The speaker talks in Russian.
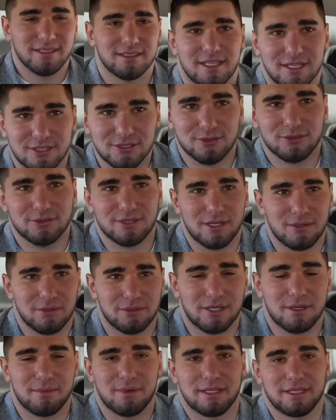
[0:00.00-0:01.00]
так что вот так
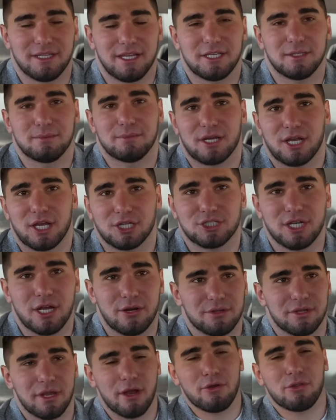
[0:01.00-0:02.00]
вот, ребят, едем на
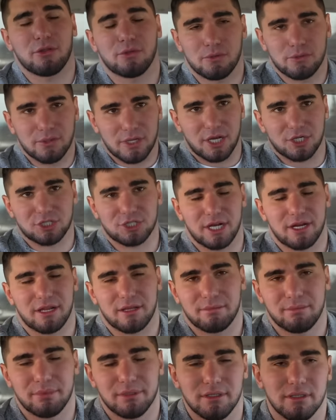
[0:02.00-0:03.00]
Кошар. Я у него на
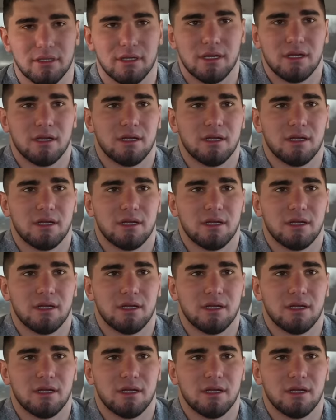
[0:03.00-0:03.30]
Кошаре был.